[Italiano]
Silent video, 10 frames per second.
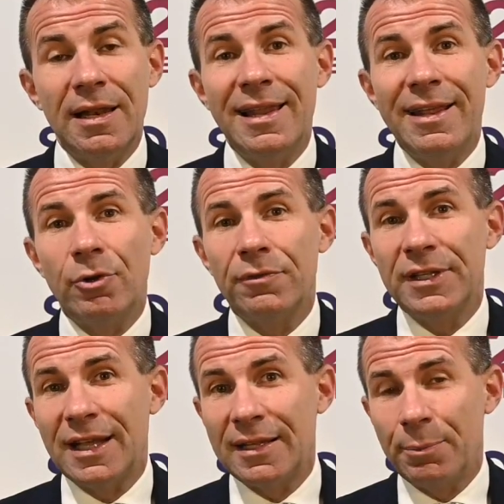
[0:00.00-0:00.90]
Le
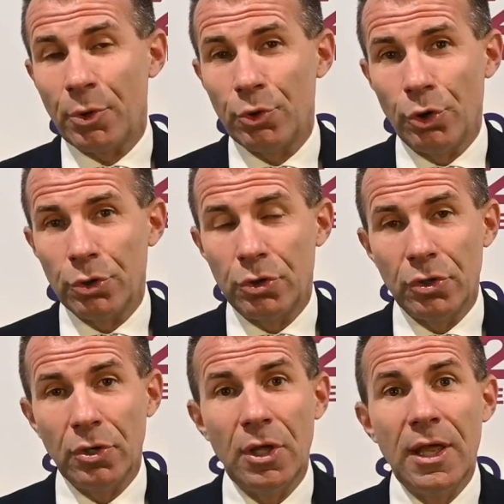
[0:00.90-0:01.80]
novità di
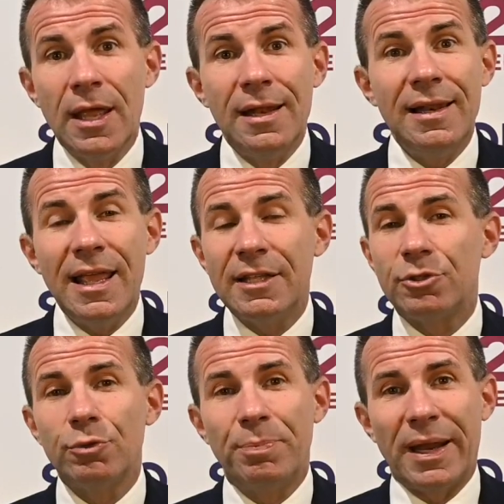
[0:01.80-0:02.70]
prodotto, le
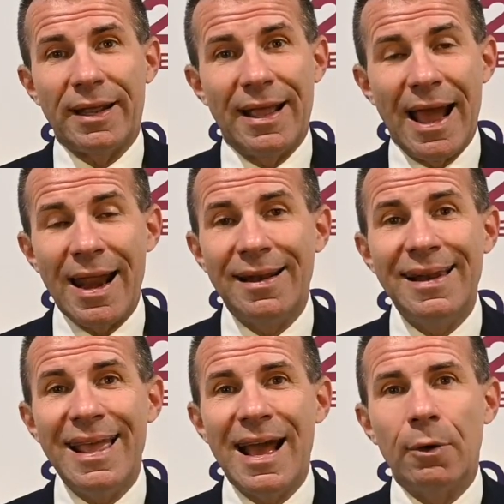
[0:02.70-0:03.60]
supercar,
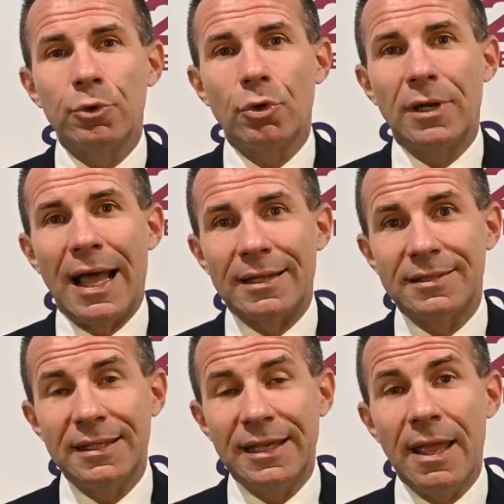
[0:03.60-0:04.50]
le auto
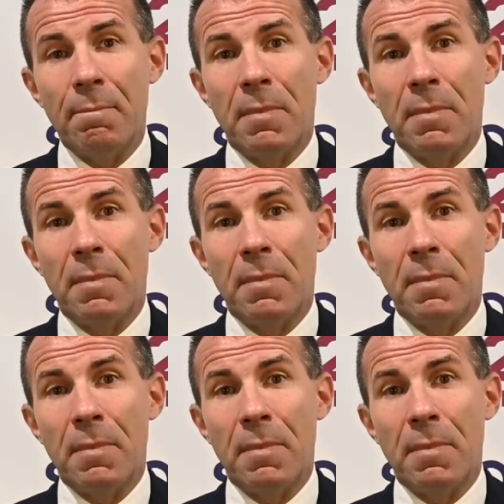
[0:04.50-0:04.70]
classiche,